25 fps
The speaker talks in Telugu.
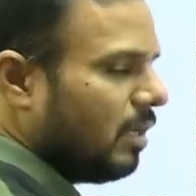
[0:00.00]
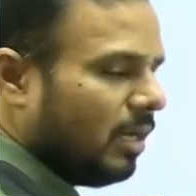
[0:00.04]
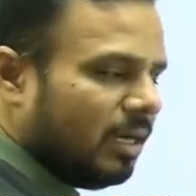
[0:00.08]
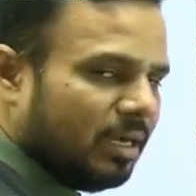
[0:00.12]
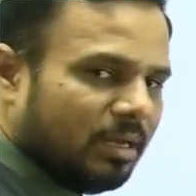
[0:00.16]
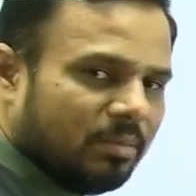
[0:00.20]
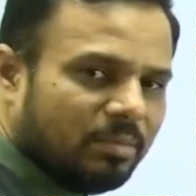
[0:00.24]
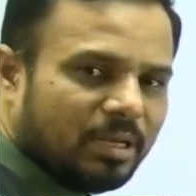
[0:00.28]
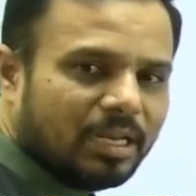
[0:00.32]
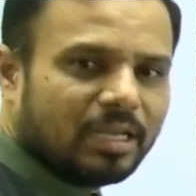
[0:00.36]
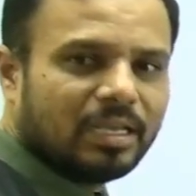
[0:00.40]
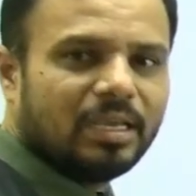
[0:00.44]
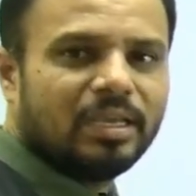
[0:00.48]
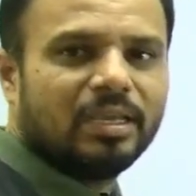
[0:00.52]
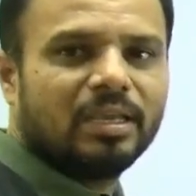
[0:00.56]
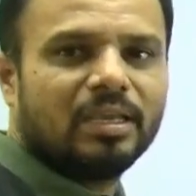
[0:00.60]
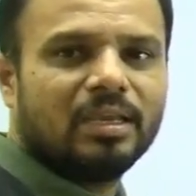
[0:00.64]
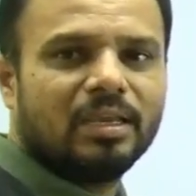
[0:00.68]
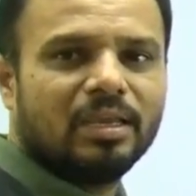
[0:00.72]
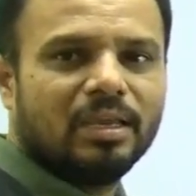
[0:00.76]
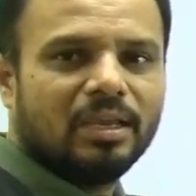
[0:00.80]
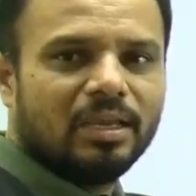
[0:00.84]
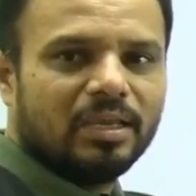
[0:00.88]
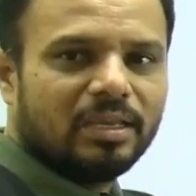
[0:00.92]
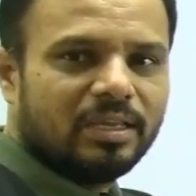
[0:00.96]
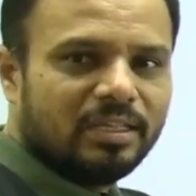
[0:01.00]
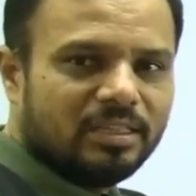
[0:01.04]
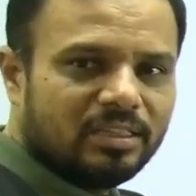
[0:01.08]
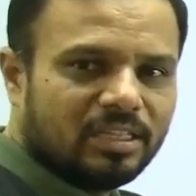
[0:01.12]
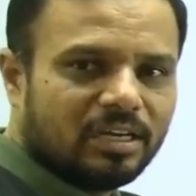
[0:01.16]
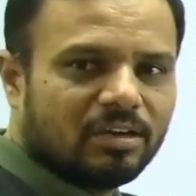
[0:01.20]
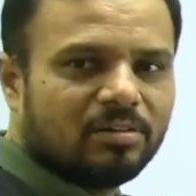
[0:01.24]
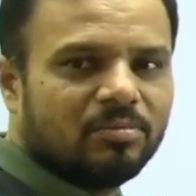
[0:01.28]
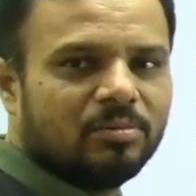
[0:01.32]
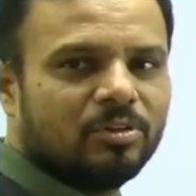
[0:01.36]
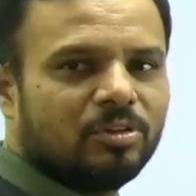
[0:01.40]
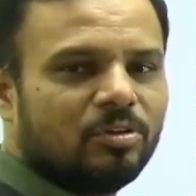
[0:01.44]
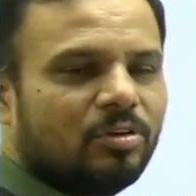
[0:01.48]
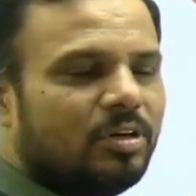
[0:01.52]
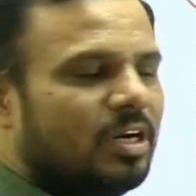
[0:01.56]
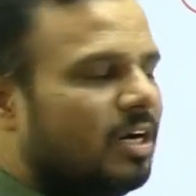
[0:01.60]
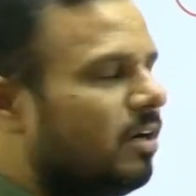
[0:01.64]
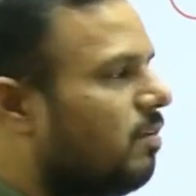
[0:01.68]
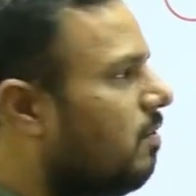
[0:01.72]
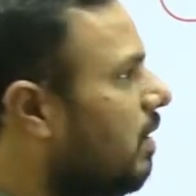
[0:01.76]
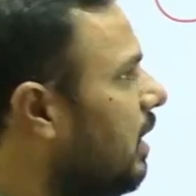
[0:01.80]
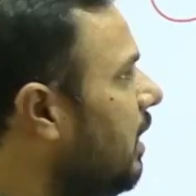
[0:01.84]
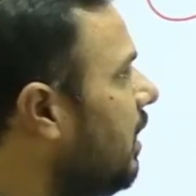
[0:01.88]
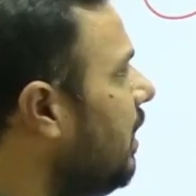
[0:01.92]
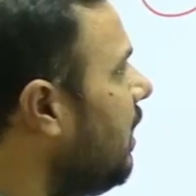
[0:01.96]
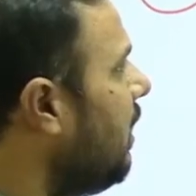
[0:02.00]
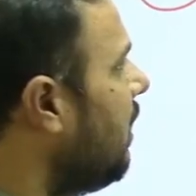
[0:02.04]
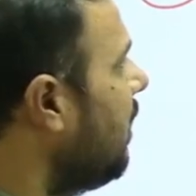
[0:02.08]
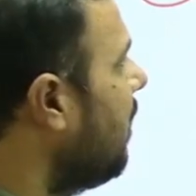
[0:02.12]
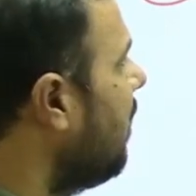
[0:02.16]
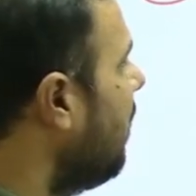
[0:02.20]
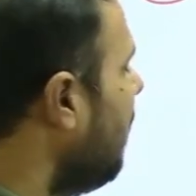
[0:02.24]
అంటే మనకి ఇంతకుముందు ఉన్నటువంటి